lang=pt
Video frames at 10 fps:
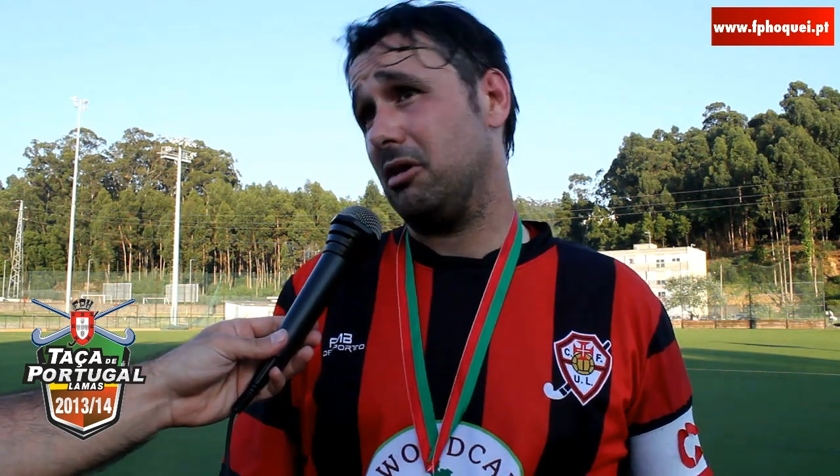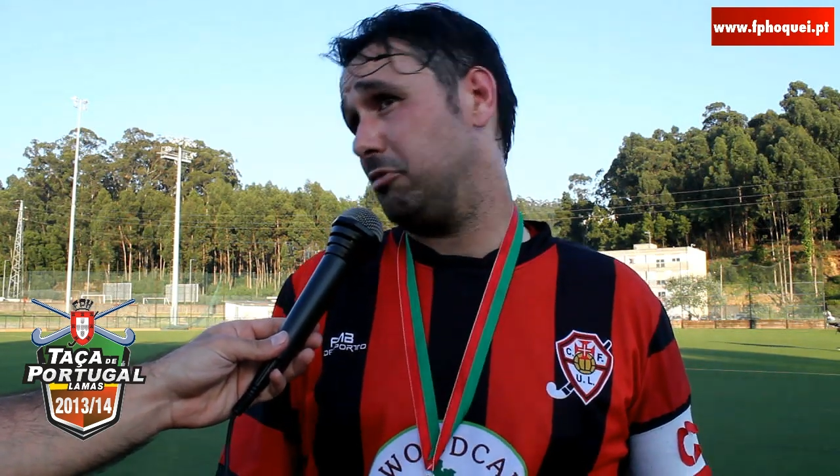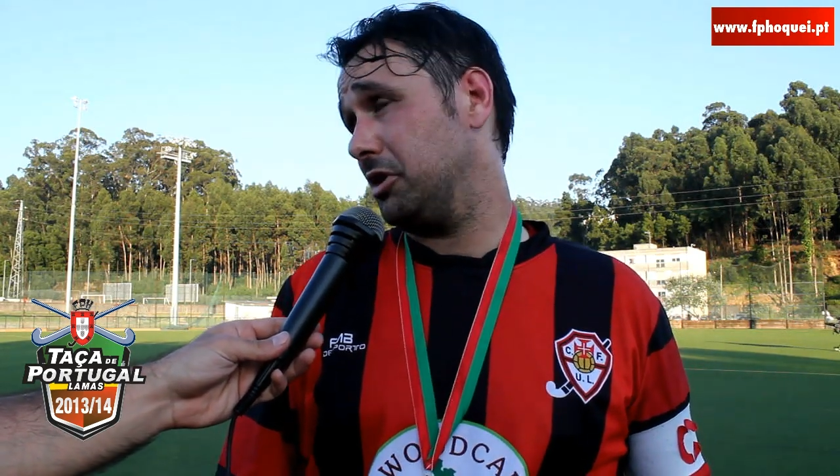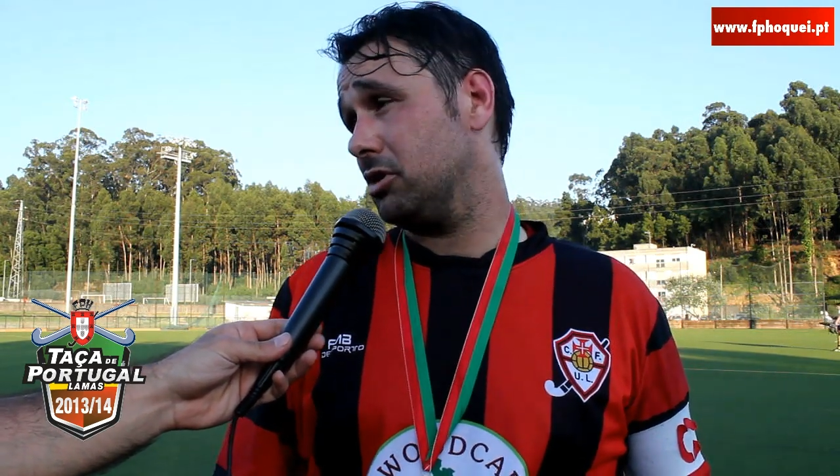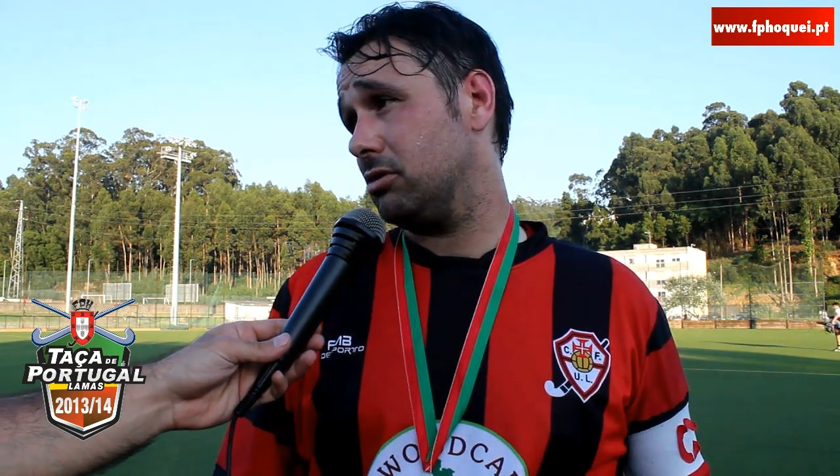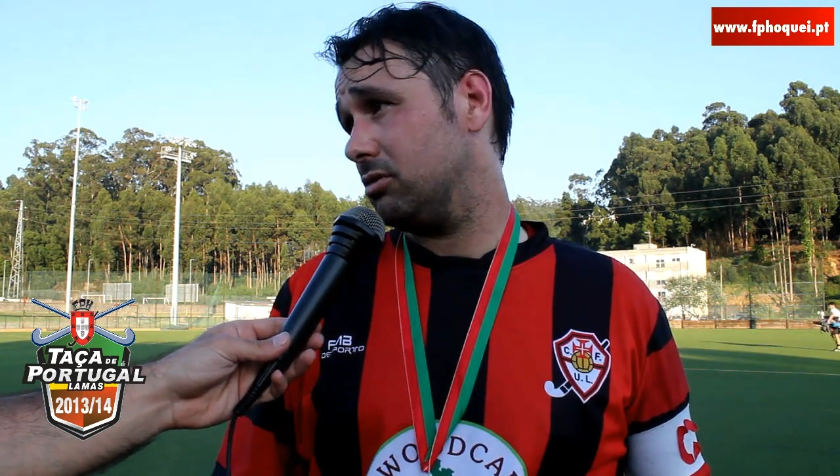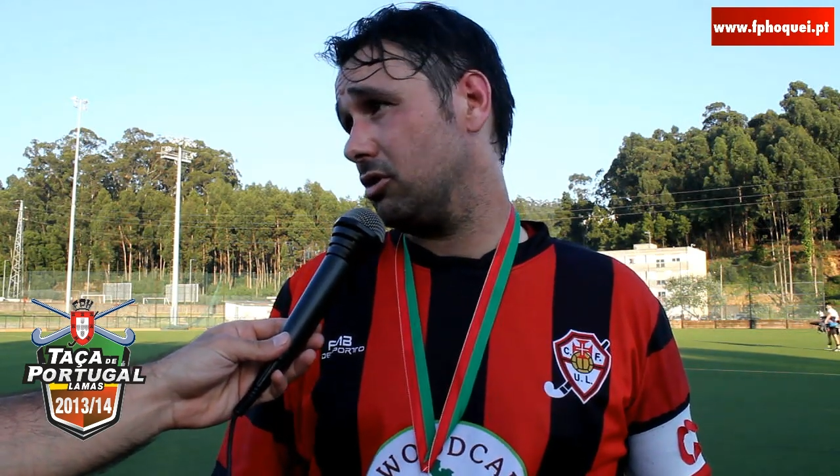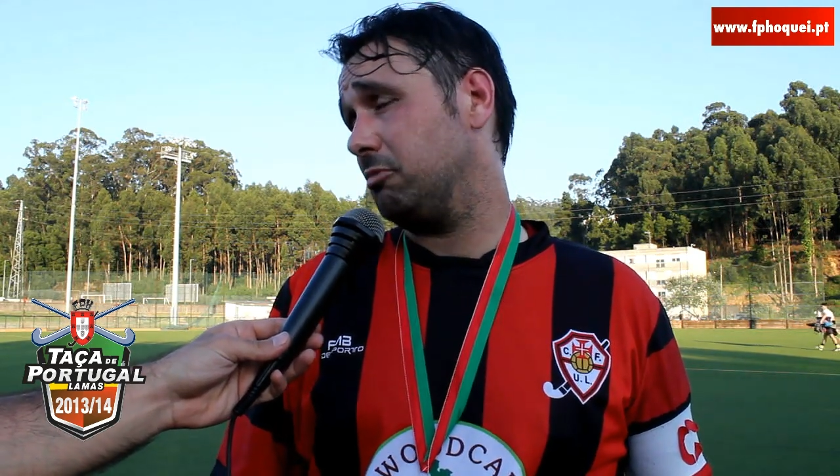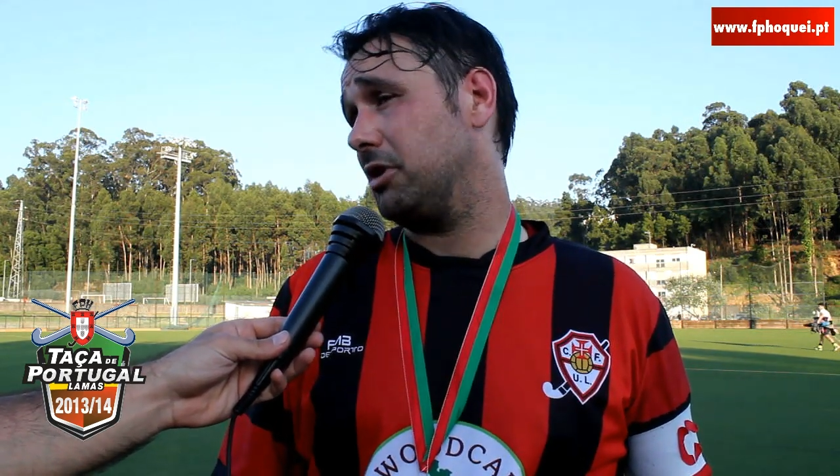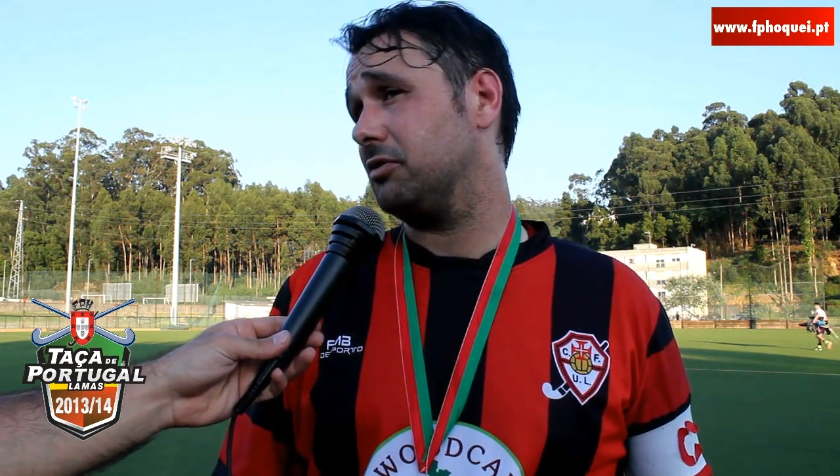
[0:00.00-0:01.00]
apenas só
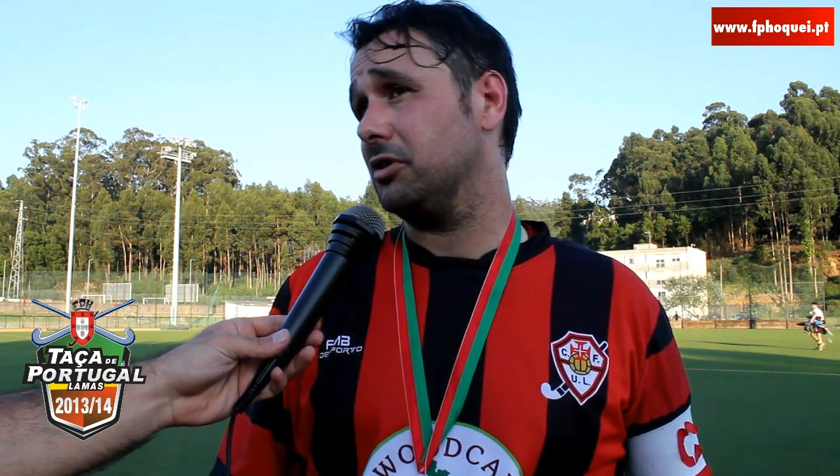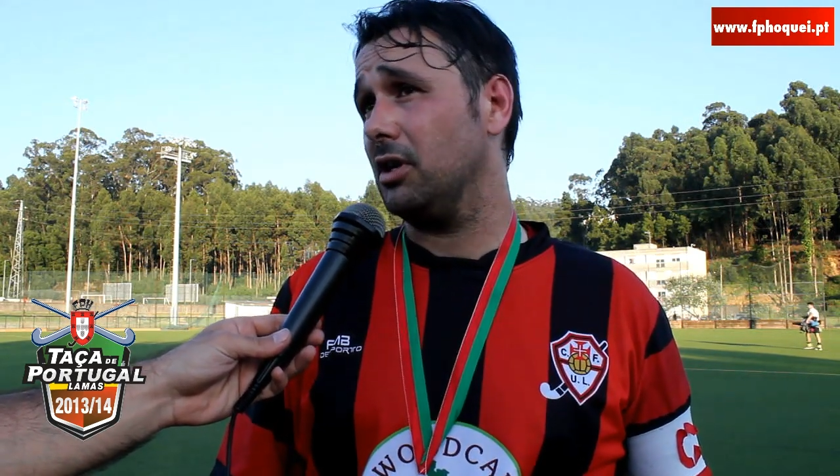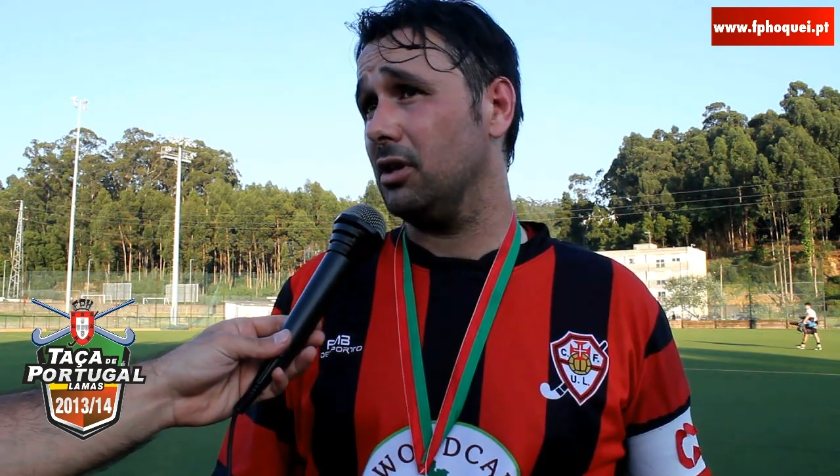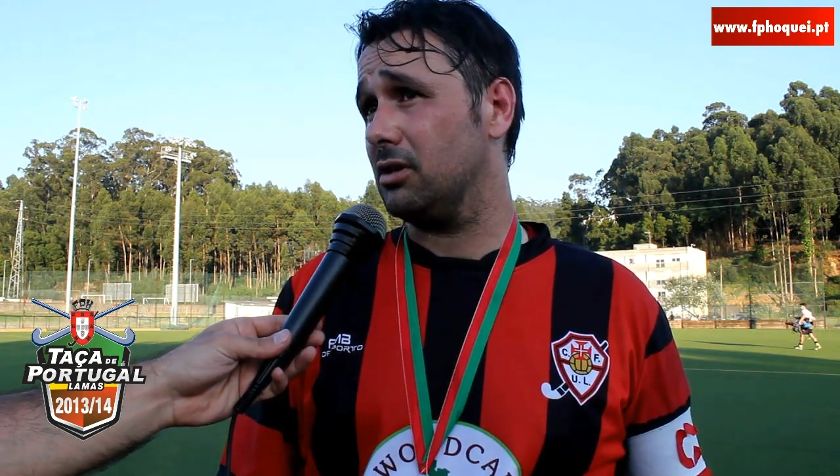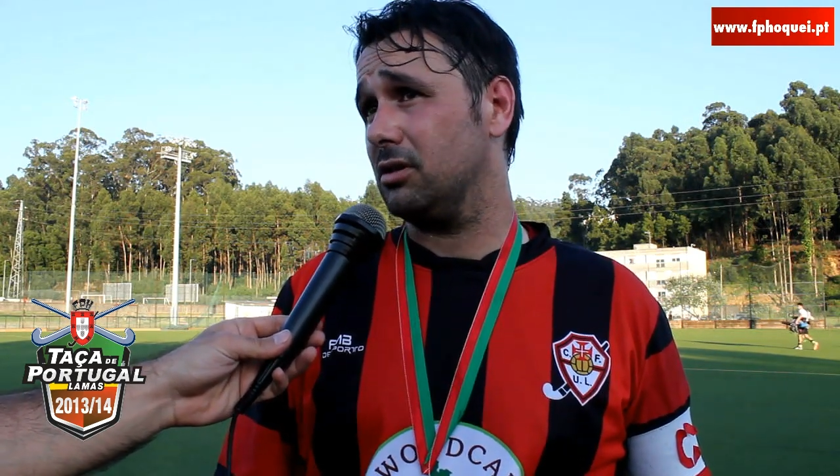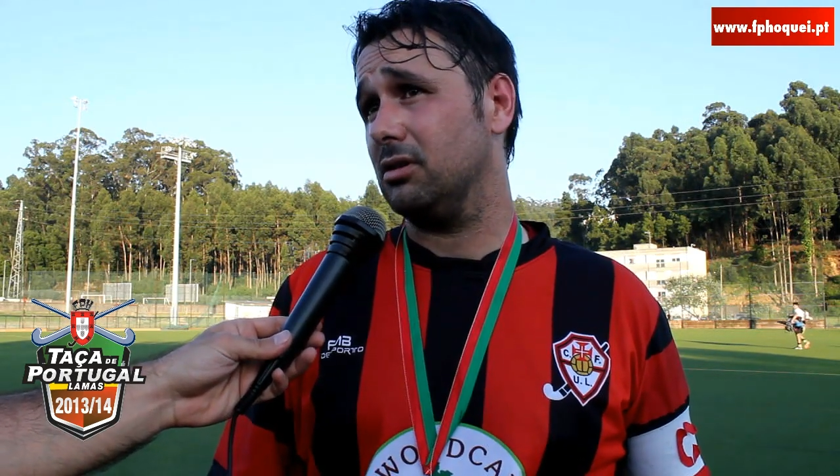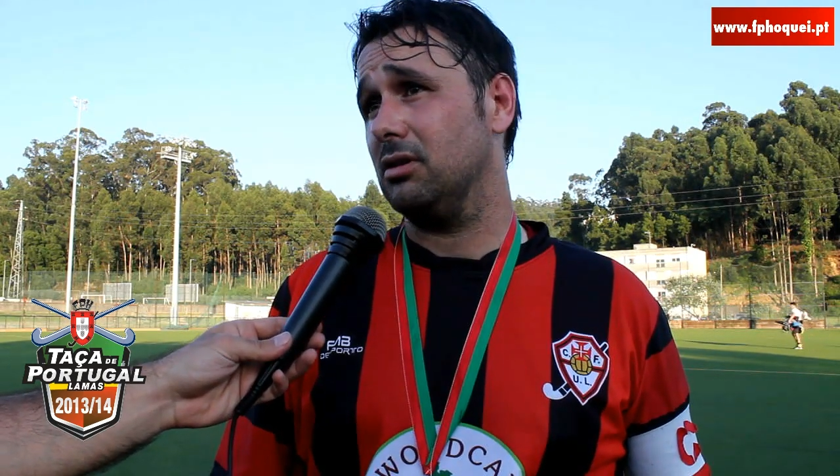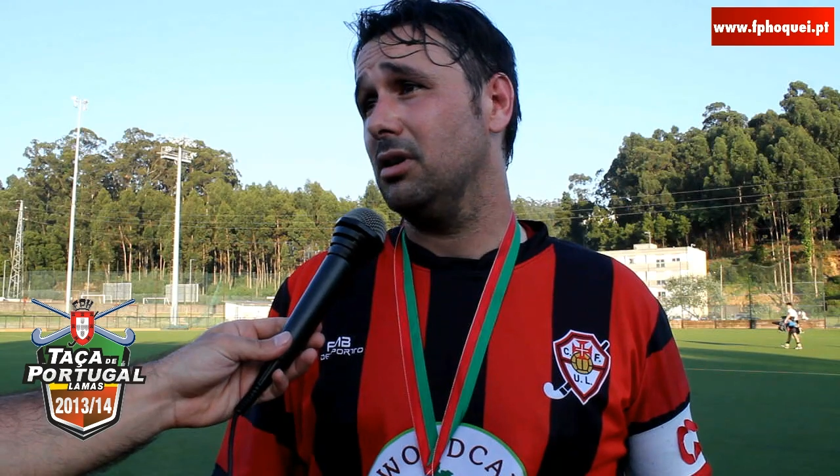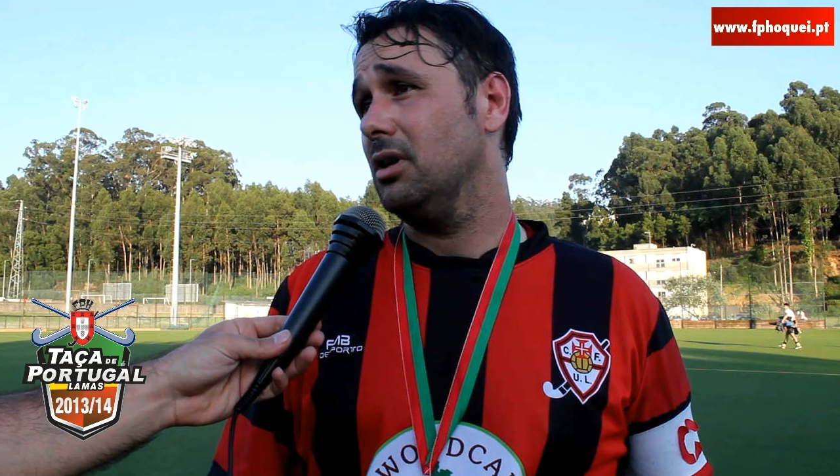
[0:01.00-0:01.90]
na parte final é que